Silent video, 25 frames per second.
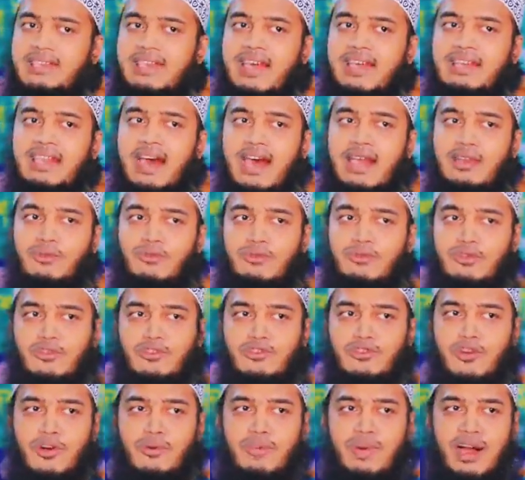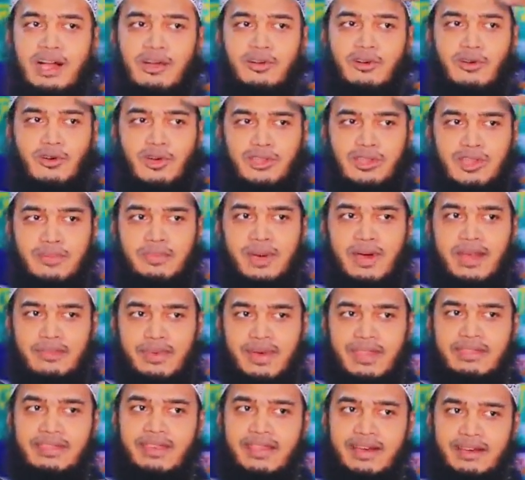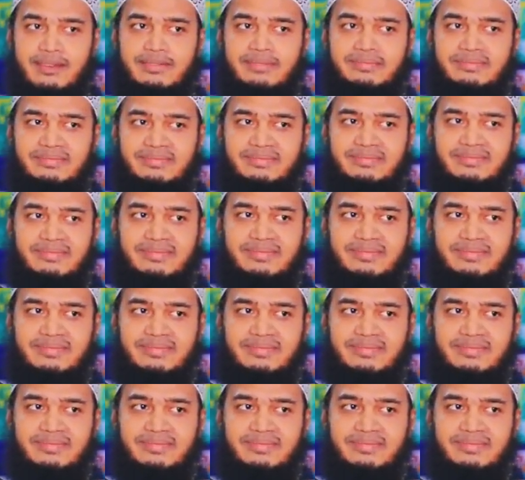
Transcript: এর চাইতে আর কোনো সৌভাগ্য হতে পারে বান্দার